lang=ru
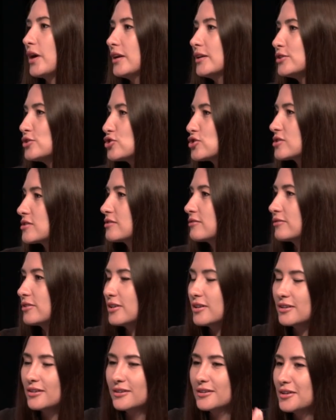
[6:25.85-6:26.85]

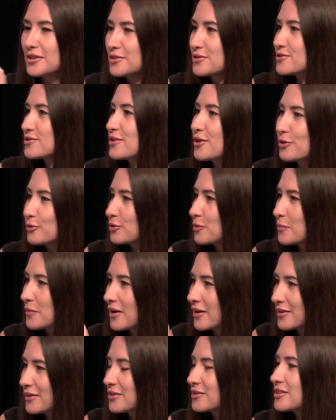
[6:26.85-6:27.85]
количество, я не знаю, там
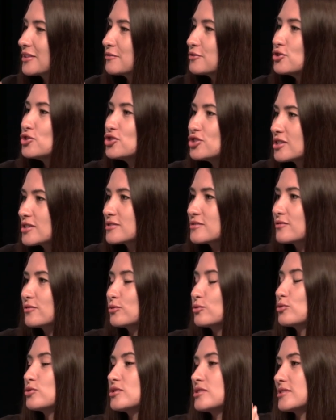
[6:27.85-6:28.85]
каких-то веществ.
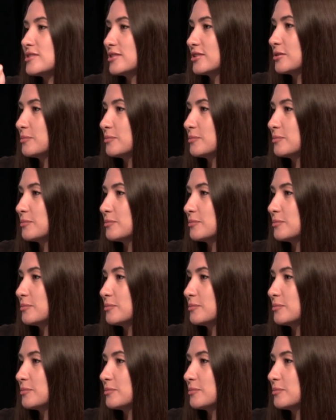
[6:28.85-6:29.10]
То есть, если